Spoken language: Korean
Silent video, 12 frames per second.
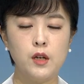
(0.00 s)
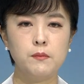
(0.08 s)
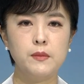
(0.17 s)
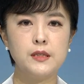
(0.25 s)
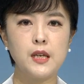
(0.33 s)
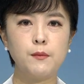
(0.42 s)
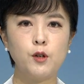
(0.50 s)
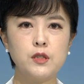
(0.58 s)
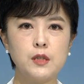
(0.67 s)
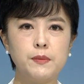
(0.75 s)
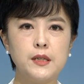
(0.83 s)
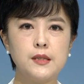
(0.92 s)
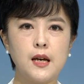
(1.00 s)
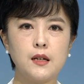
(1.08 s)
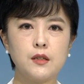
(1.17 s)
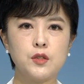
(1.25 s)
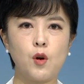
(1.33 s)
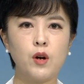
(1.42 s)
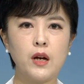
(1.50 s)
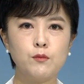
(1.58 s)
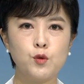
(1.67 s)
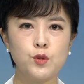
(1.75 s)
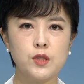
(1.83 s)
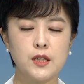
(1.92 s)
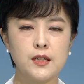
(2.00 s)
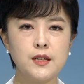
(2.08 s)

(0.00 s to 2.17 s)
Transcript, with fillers: 미세먼지 비상 저감 조치가